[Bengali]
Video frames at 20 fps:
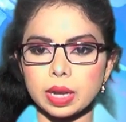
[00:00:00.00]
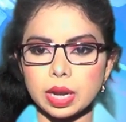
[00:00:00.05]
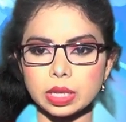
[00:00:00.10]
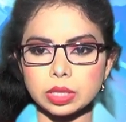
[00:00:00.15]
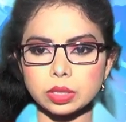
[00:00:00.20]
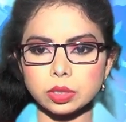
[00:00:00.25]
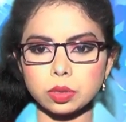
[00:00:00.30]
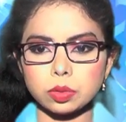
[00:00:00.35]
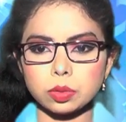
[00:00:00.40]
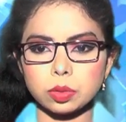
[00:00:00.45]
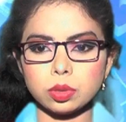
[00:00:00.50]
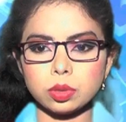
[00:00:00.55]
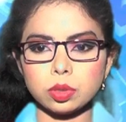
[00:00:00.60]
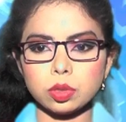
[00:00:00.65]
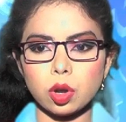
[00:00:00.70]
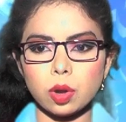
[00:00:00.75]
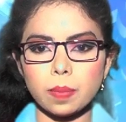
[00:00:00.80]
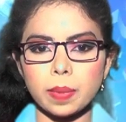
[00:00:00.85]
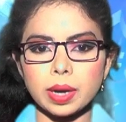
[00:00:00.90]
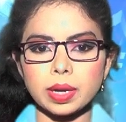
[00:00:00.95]
রাষ্ট্রদূত
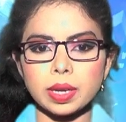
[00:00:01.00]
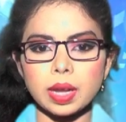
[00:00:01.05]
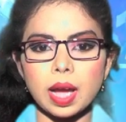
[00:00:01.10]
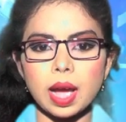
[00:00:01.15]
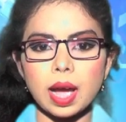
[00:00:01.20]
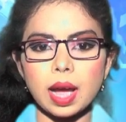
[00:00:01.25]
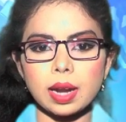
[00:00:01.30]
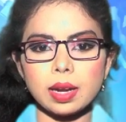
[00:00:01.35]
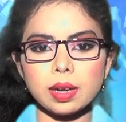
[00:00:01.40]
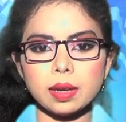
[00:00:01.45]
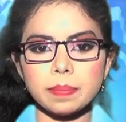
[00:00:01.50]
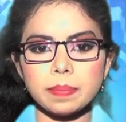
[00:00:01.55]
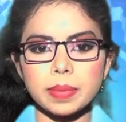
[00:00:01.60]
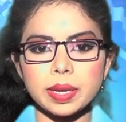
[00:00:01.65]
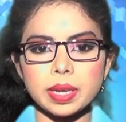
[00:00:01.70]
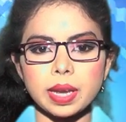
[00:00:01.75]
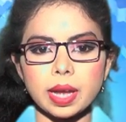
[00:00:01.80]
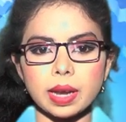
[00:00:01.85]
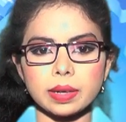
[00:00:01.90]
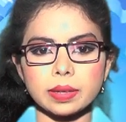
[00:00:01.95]
রবার্ট আল
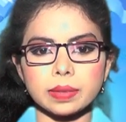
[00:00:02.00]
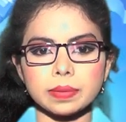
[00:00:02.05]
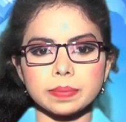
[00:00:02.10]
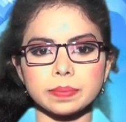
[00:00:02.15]
মিনার